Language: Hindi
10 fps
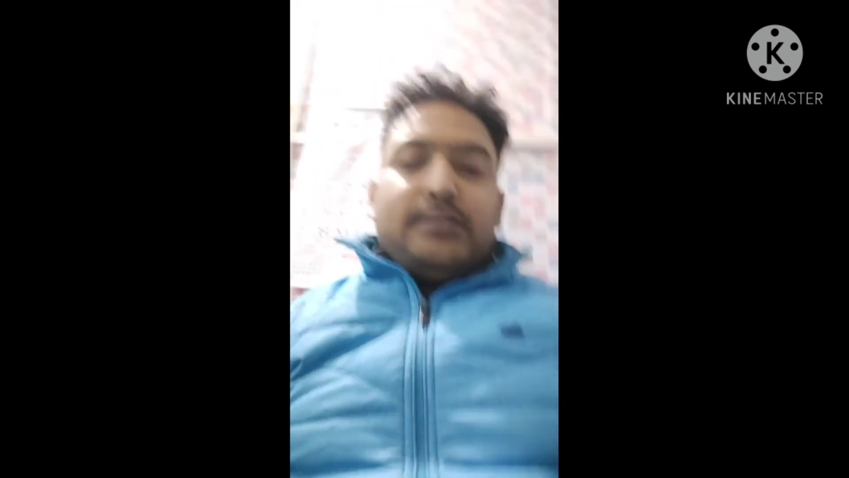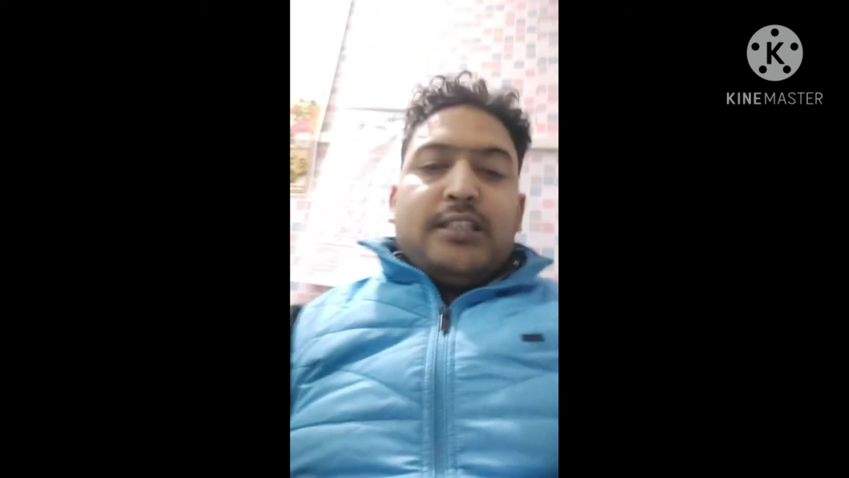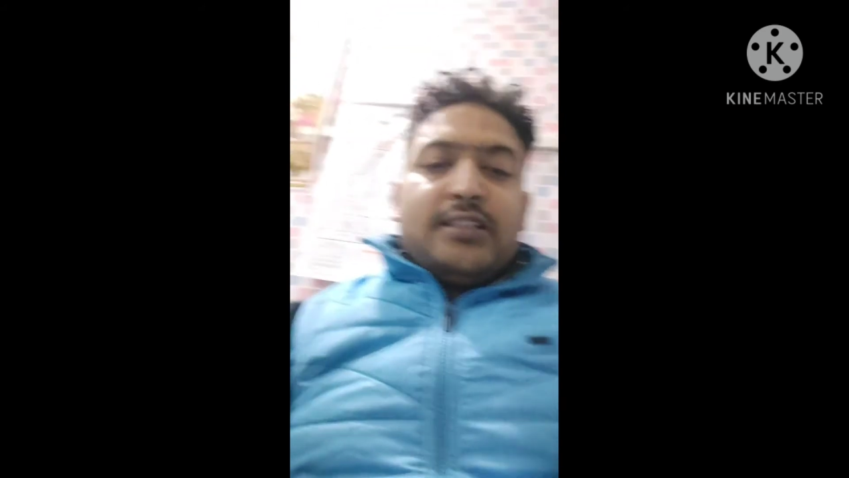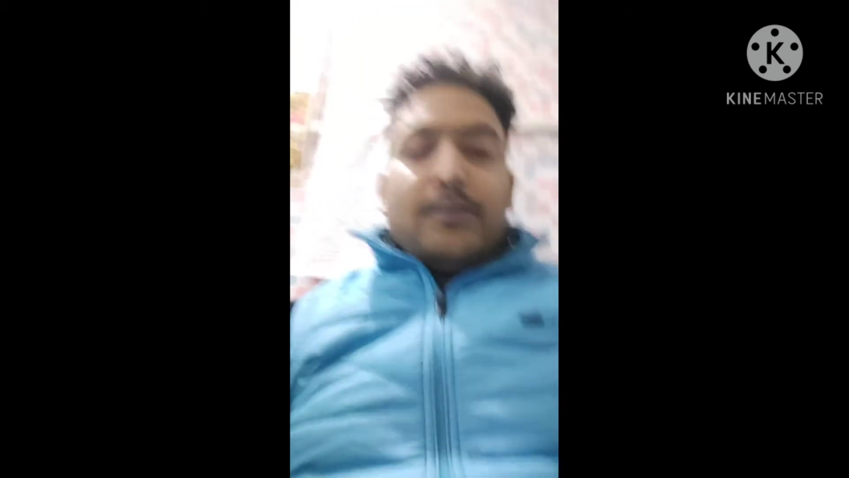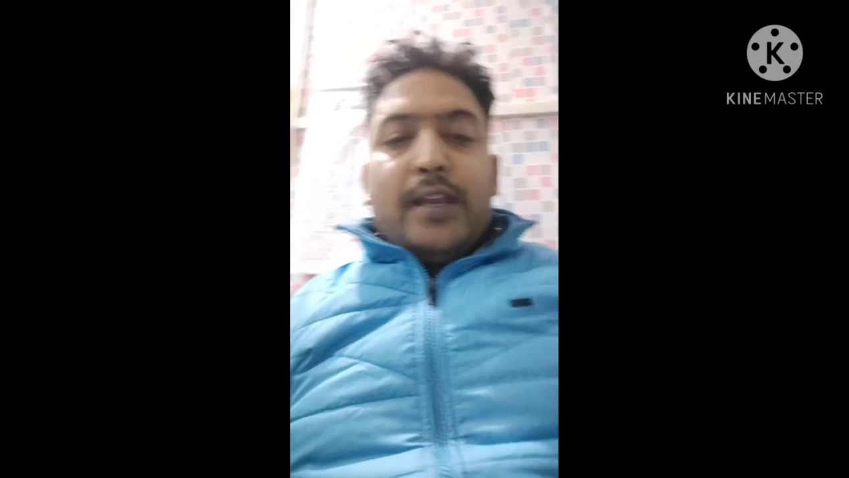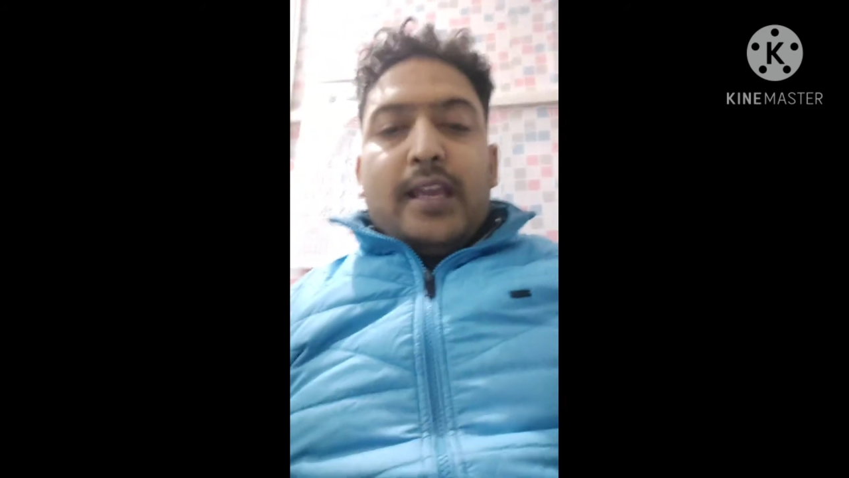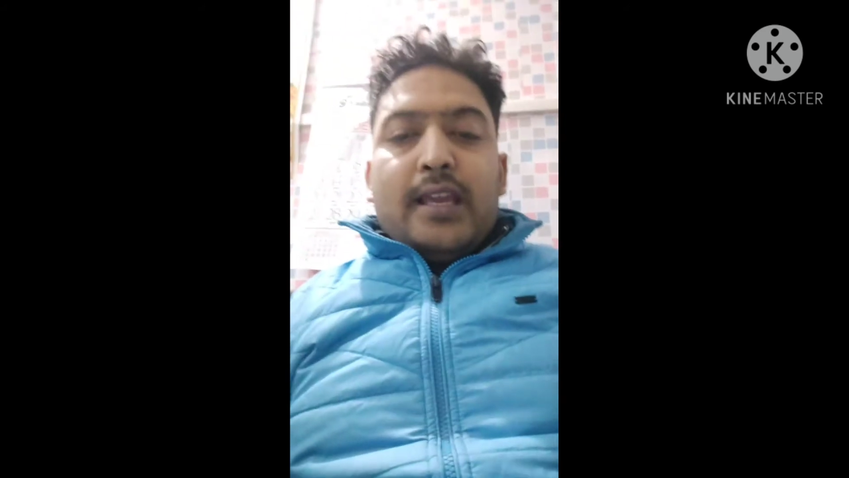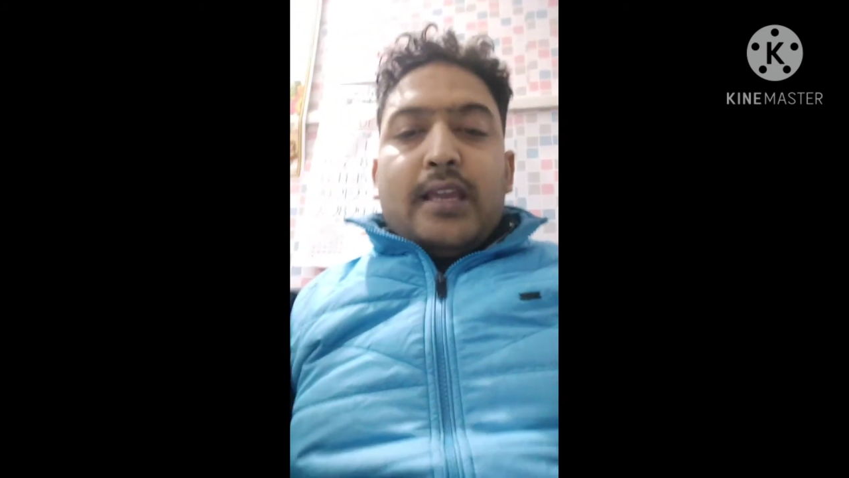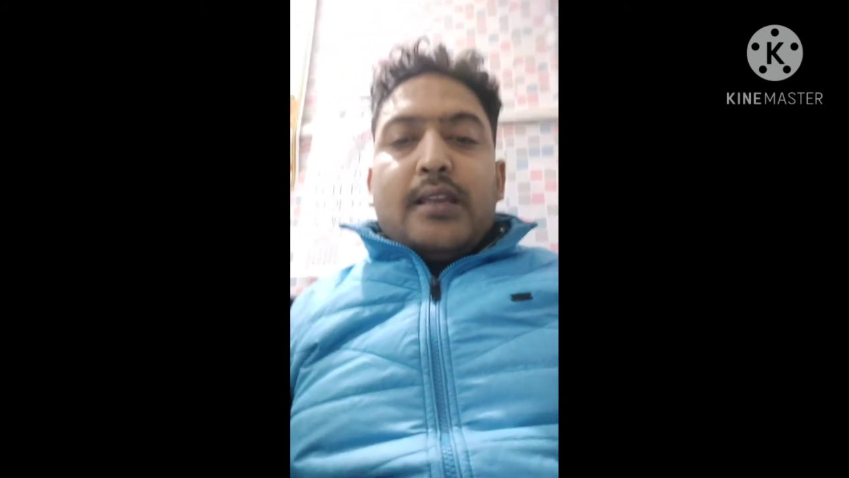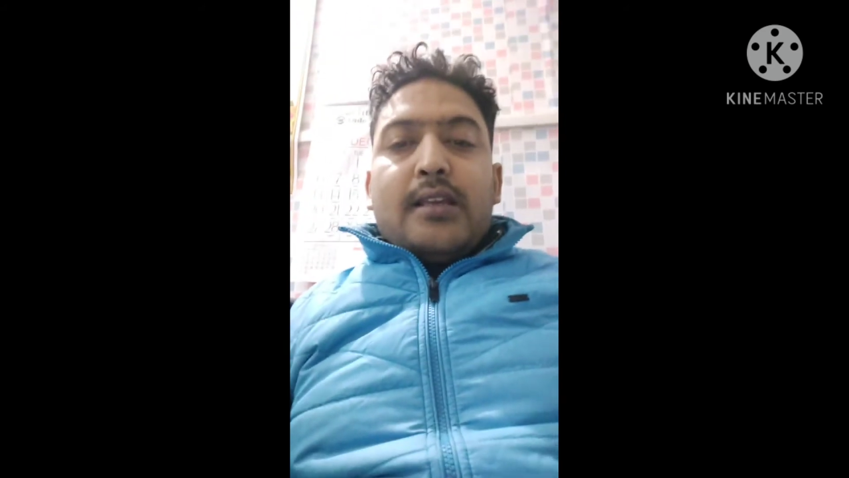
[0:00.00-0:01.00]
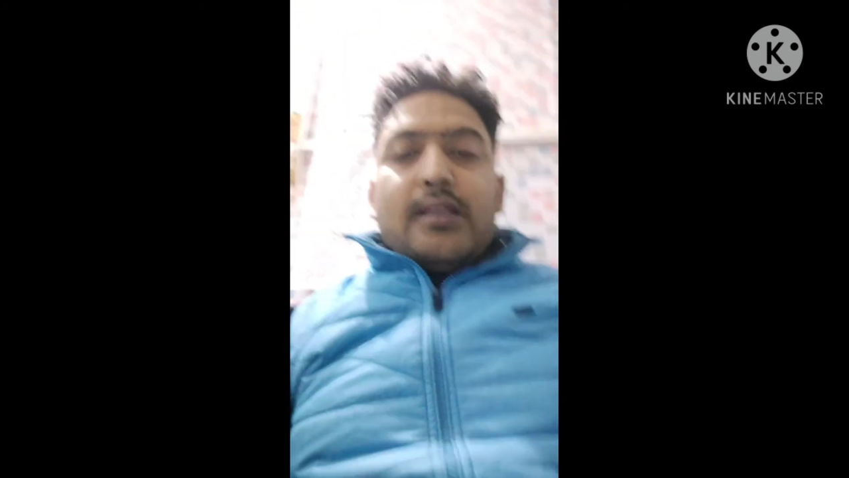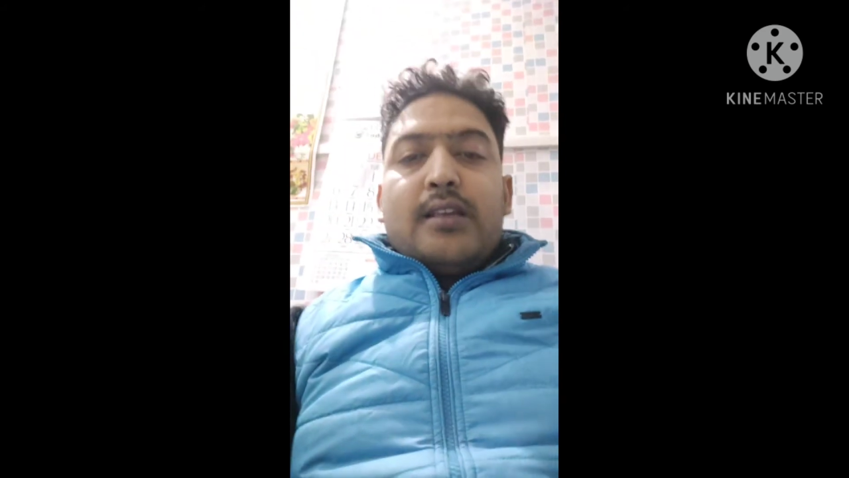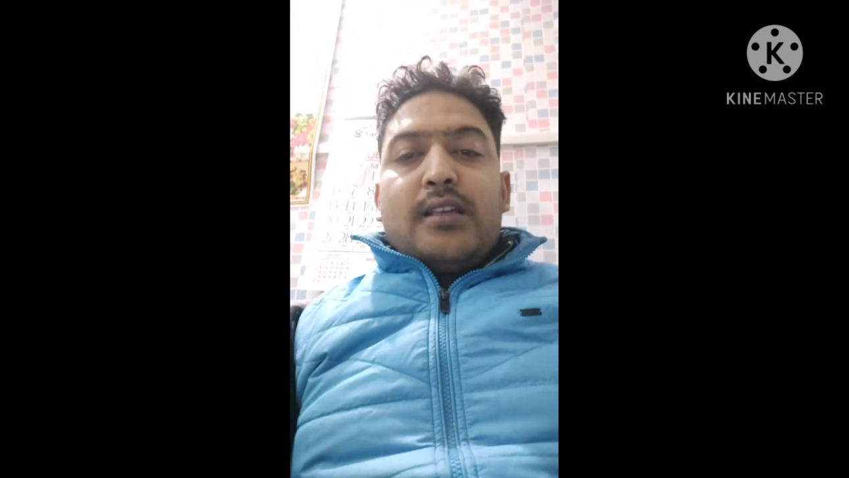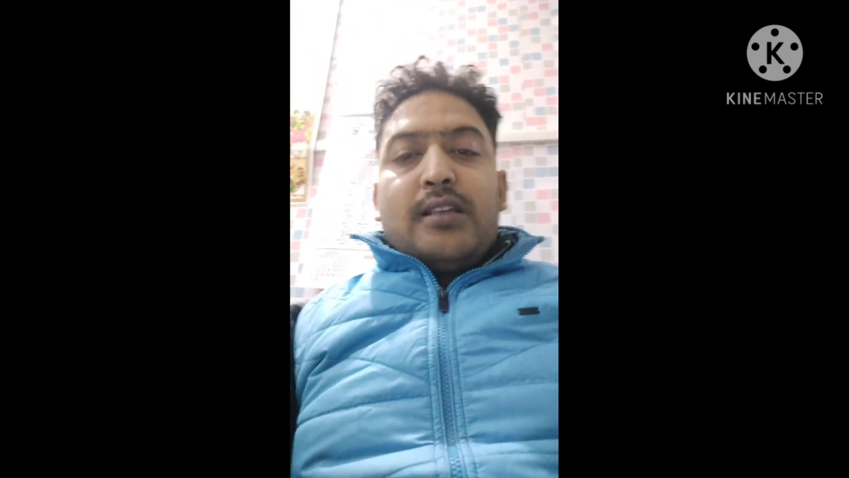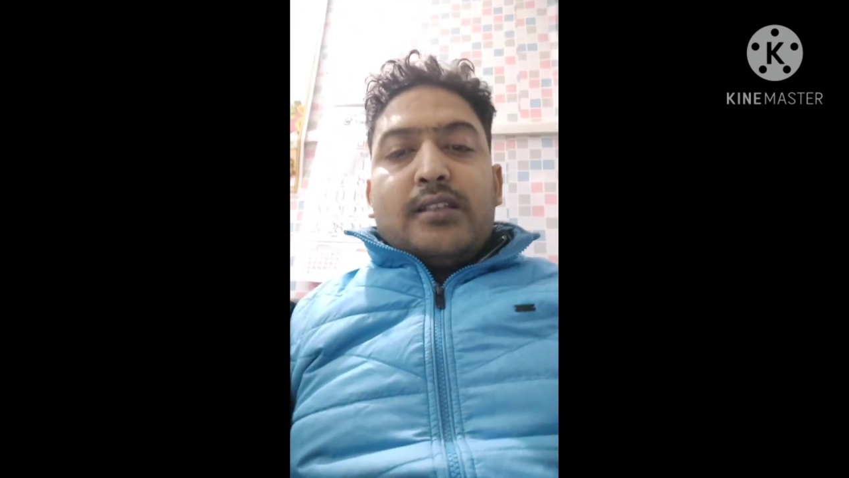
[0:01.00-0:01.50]
जिसमें
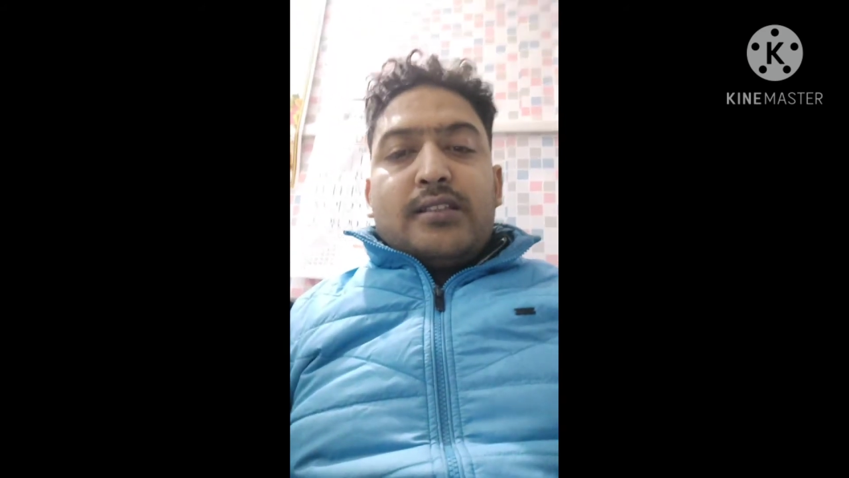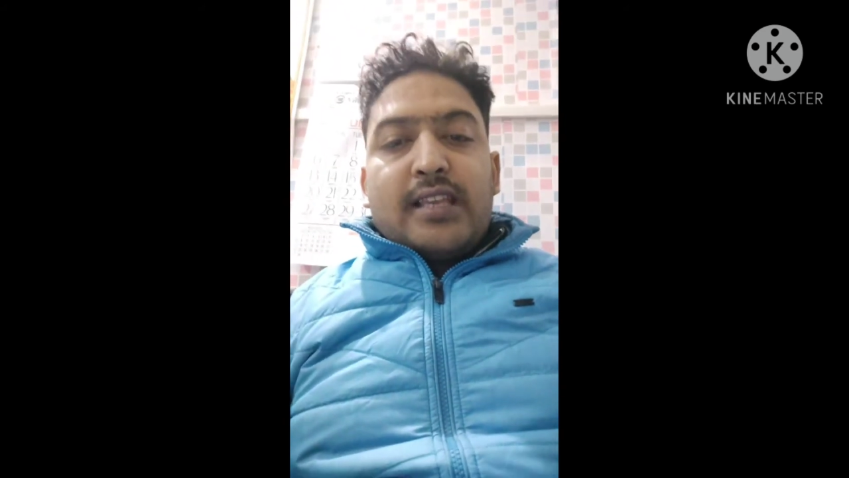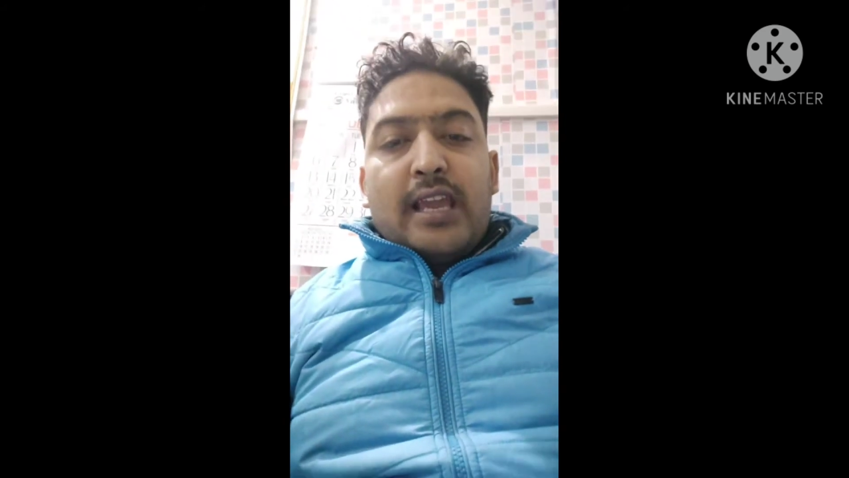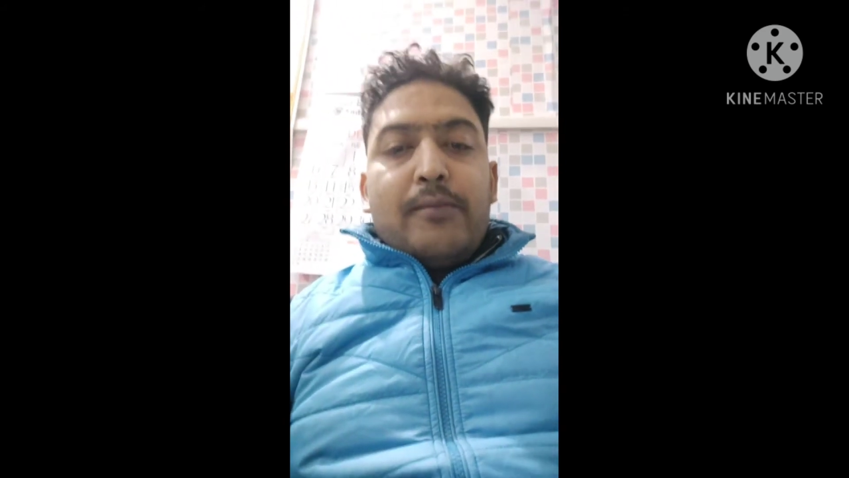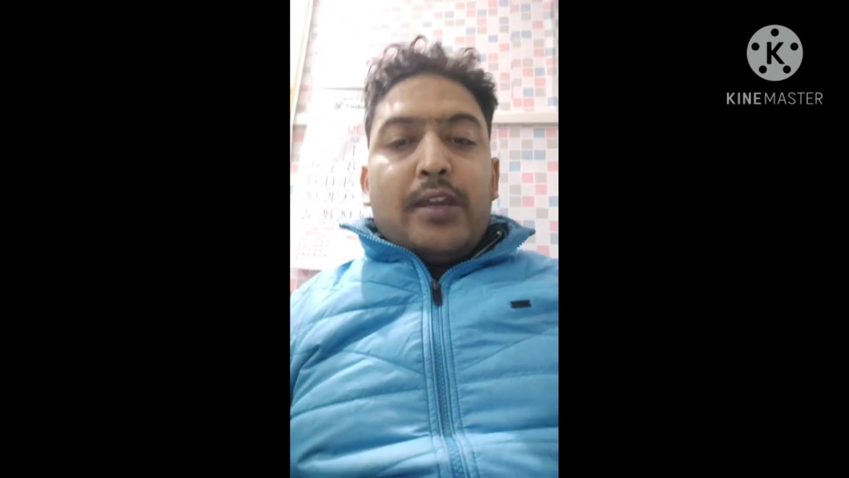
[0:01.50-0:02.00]
सेम